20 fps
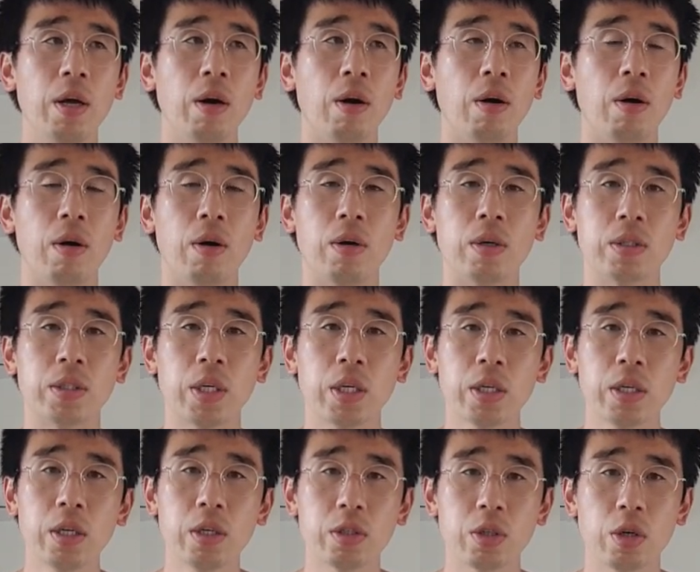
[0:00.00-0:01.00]
어,
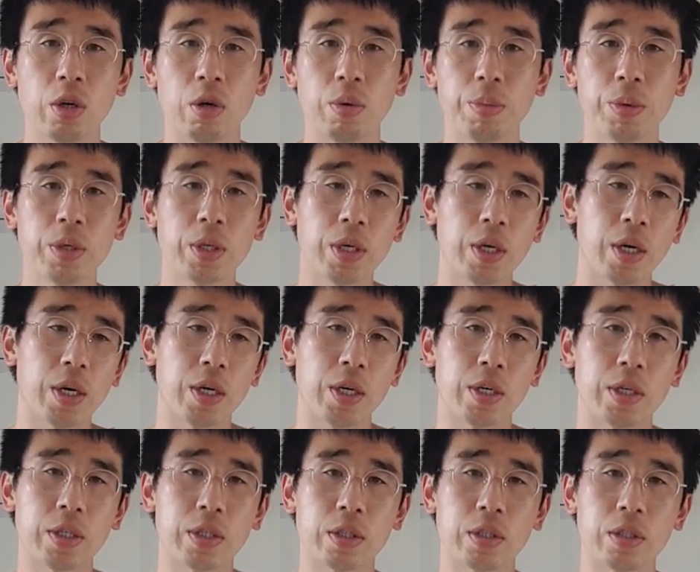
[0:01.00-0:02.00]
최근에 저희
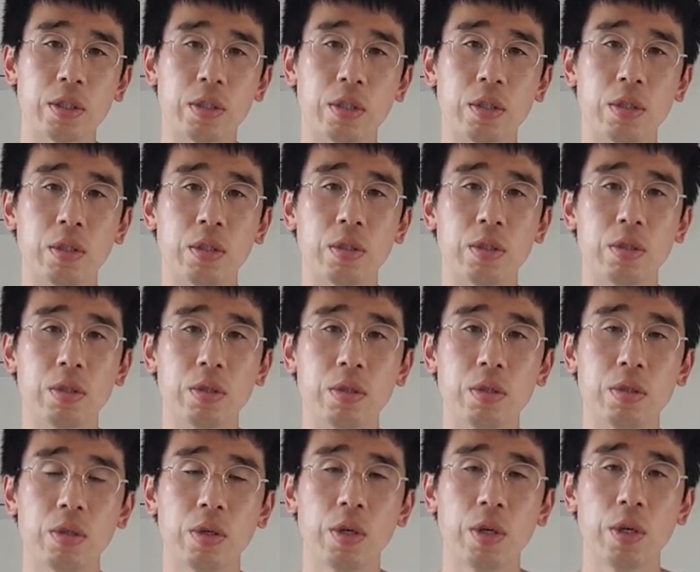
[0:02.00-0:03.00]
어머니가 그,
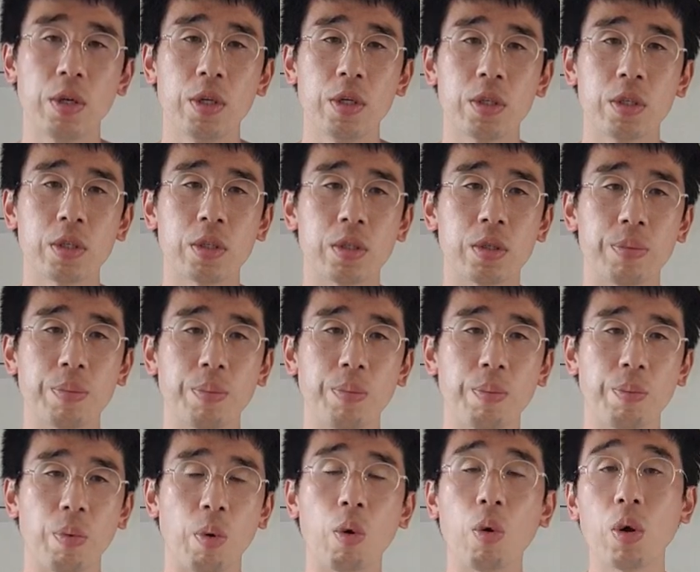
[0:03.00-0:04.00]
그
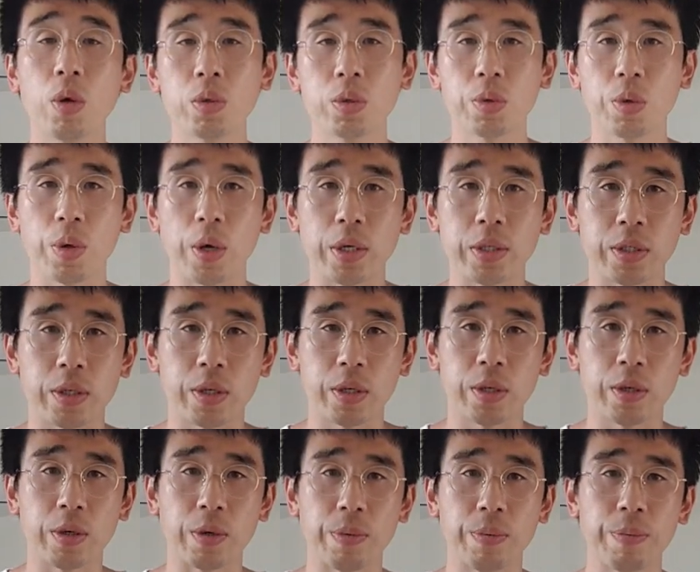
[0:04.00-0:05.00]
보건소
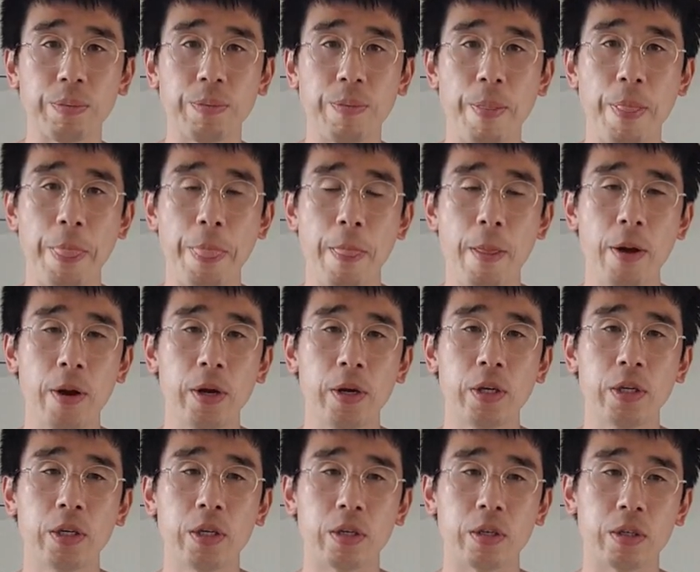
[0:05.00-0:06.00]
가서
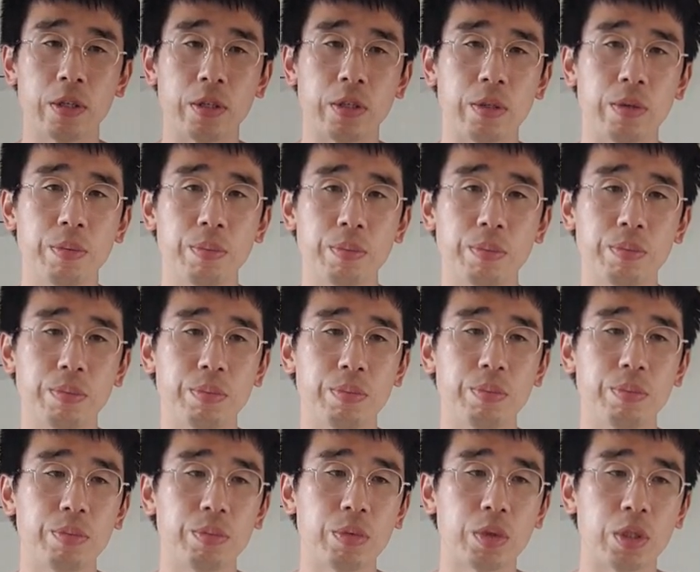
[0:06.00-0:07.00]
이런
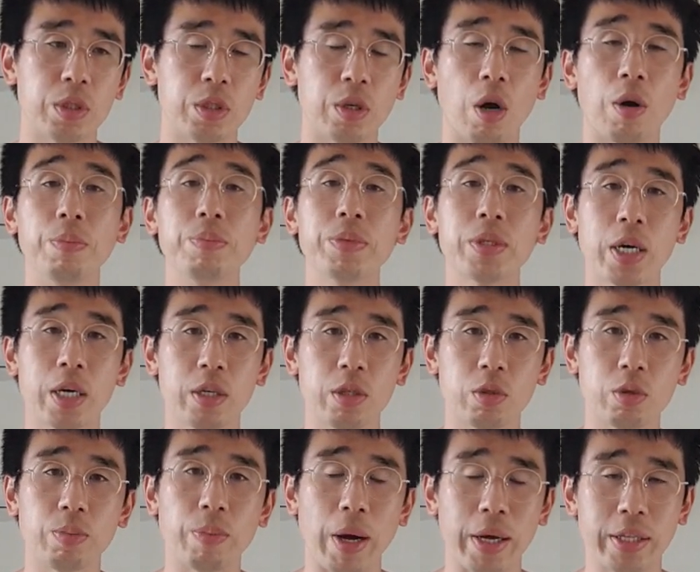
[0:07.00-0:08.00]
그 검사를
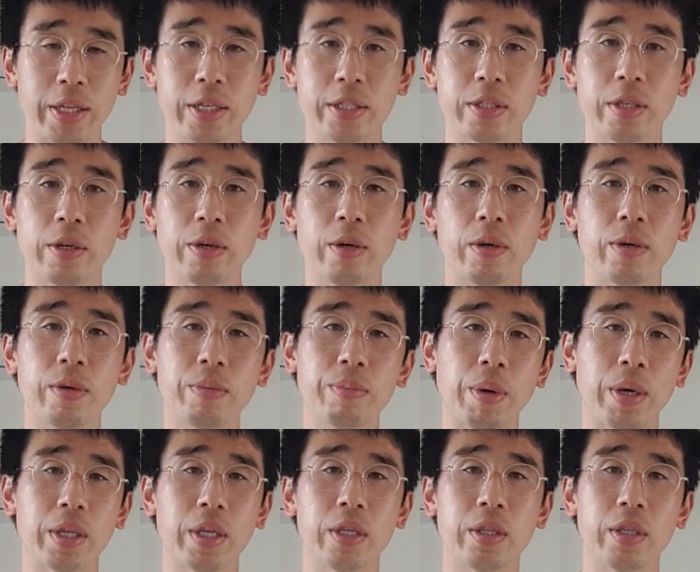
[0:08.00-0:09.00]
좀 받았어요.
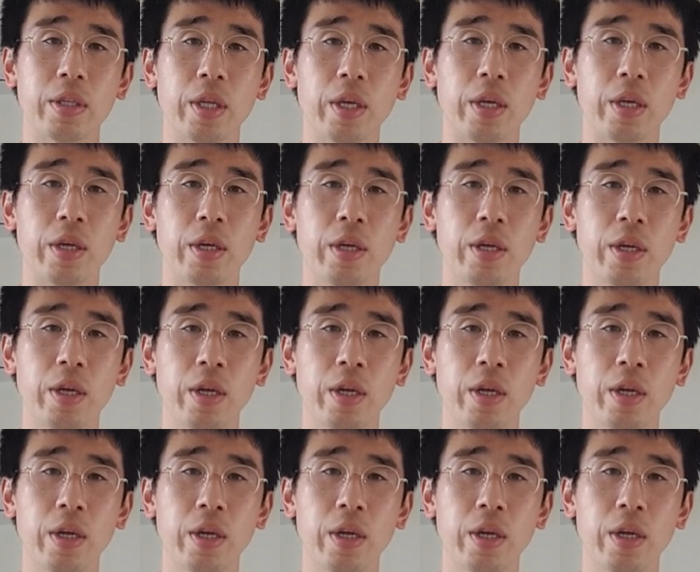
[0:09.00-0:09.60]
받았는데